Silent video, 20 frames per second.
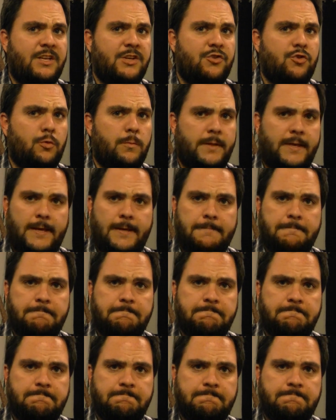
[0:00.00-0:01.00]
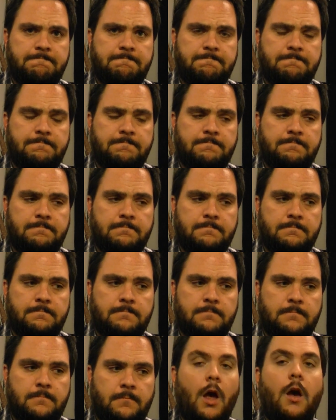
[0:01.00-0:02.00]
J'ai oublié.
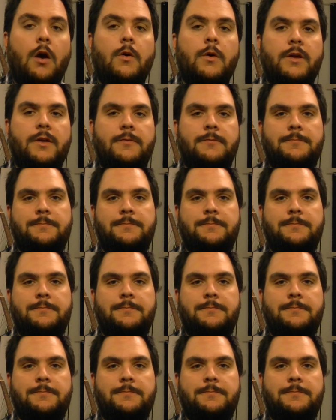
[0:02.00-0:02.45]
Ah oui.